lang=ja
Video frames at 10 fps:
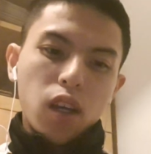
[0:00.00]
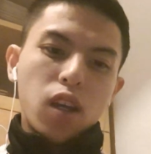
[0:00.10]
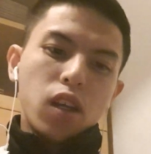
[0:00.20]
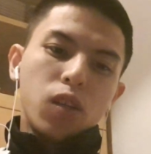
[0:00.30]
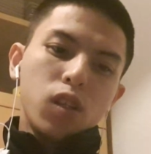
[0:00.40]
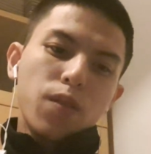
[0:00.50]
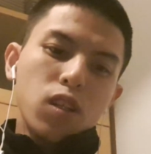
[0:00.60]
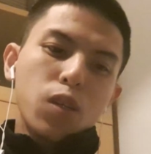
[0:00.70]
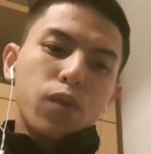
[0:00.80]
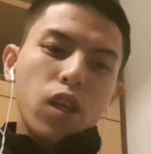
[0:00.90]
えー、なので
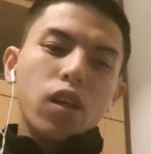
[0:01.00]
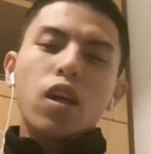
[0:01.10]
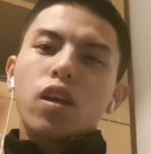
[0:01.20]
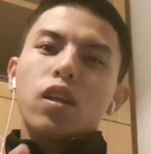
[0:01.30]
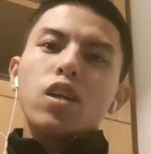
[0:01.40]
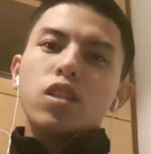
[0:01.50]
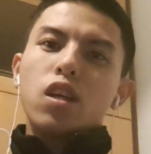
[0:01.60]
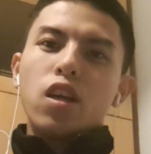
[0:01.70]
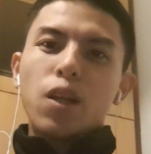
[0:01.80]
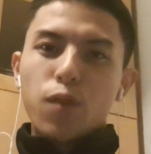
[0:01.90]
皆さんもね、元気出し
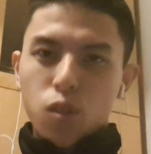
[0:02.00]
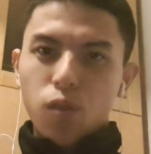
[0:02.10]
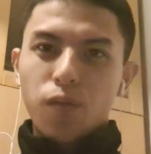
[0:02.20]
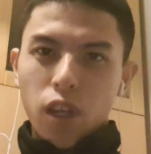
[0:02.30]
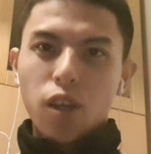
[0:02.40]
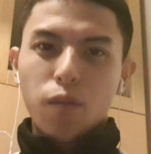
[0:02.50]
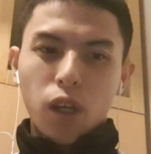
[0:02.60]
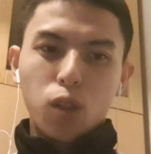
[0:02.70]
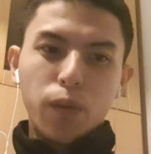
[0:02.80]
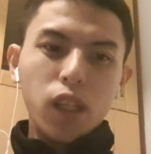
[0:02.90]
ていきましょう。ね、
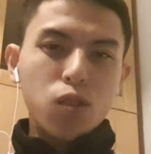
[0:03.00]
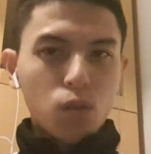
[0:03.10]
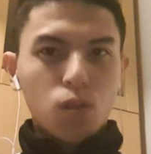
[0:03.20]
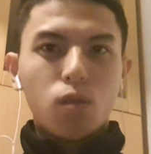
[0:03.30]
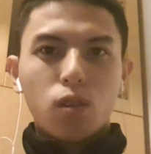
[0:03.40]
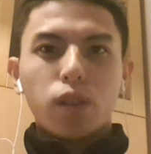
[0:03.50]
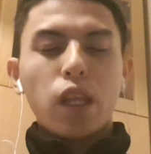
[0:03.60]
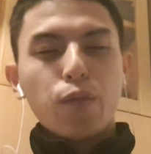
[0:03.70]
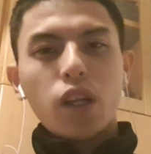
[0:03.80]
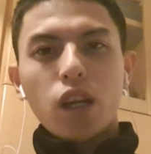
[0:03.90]
あの、まだちょっと
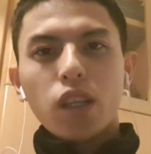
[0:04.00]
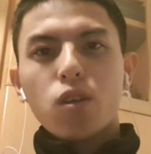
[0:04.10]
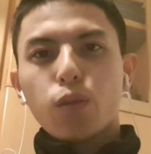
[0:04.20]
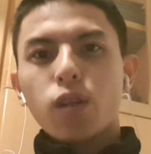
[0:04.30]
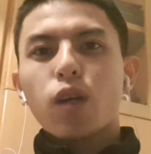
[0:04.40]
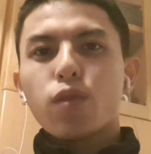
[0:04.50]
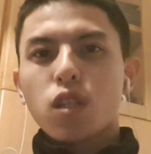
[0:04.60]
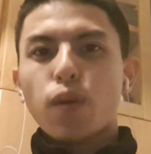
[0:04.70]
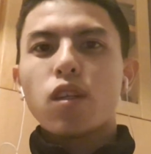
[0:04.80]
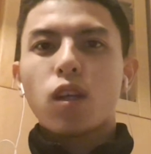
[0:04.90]
眠れないっていう人もいるかもし
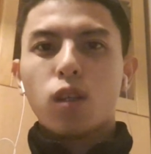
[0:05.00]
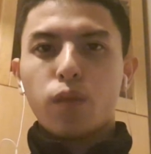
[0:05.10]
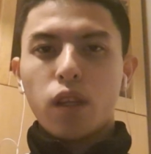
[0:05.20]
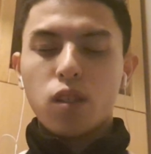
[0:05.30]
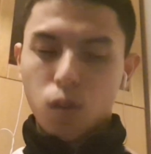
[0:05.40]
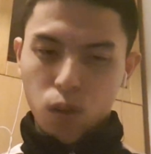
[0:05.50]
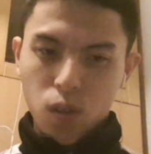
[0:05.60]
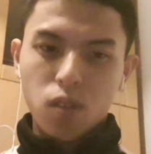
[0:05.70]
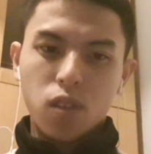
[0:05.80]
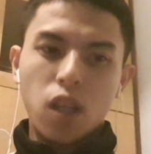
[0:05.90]
れませんけどもね、少し
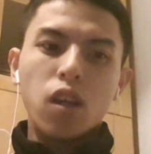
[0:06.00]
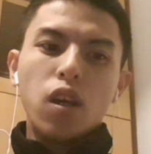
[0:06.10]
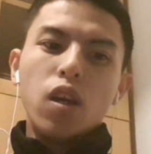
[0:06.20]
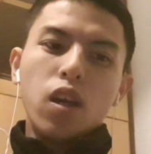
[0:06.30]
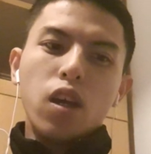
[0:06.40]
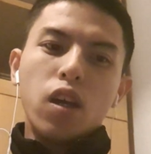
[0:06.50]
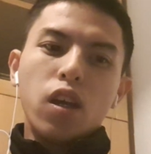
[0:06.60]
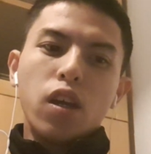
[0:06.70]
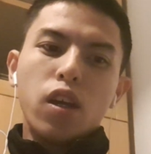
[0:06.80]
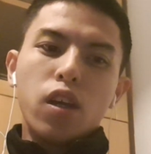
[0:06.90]
ずつね、
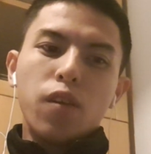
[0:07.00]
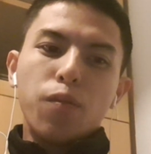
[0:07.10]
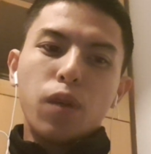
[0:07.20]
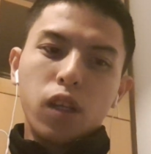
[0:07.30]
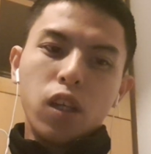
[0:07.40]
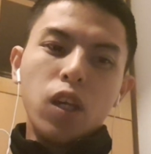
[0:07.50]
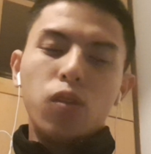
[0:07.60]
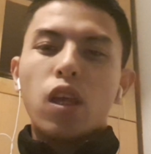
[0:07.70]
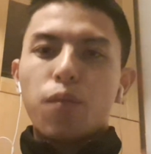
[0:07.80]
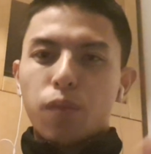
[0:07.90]
えー、まあでいい
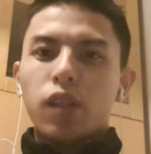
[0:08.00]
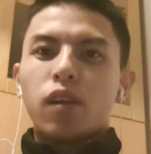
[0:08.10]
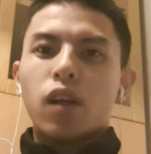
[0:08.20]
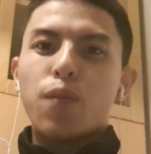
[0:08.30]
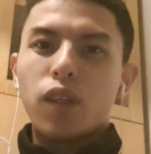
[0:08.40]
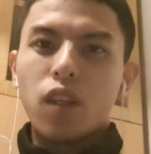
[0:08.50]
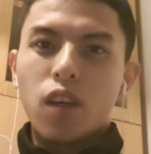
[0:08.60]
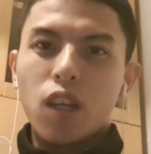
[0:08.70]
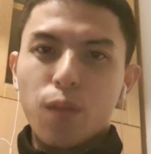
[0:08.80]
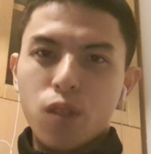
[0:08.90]
ので、あの頑張って
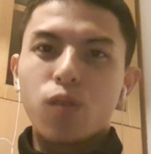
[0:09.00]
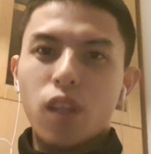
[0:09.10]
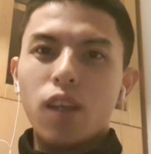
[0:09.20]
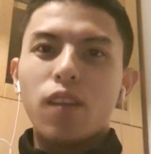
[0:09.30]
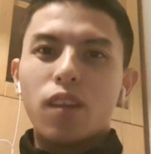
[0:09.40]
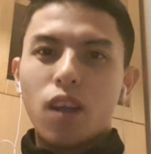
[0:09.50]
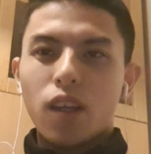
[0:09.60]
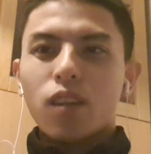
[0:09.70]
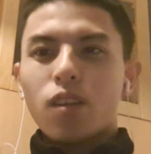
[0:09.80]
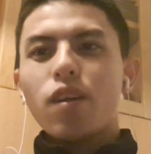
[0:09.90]
いきましょうね。は
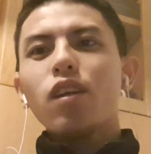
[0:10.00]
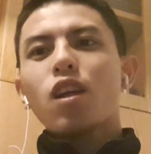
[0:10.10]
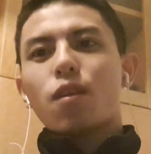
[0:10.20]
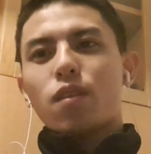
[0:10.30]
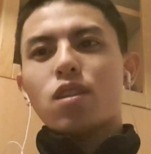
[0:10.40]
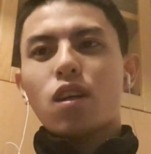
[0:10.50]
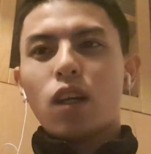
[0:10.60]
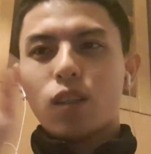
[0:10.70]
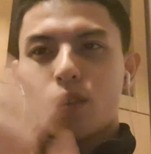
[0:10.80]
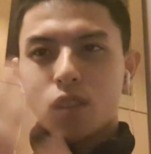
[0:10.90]
い。というわけで皆さんあ
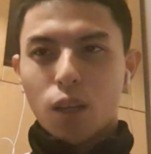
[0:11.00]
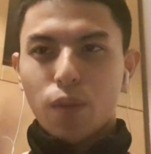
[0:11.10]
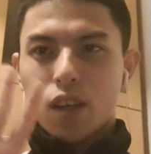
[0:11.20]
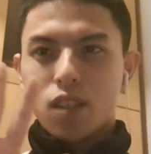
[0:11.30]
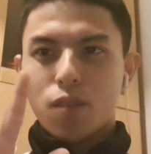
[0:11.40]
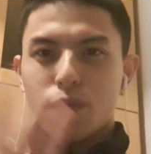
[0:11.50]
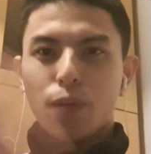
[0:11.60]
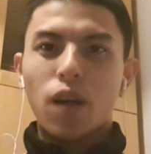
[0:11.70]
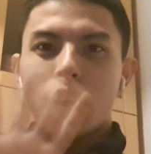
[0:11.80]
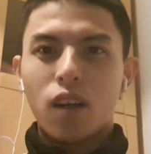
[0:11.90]
りがとうございます。
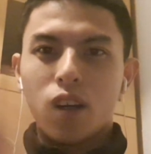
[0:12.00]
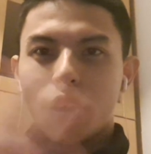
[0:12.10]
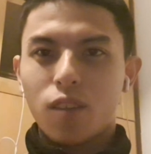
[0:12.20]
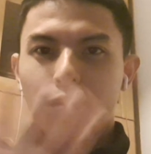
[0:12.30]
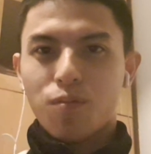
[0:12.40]
バイバイ。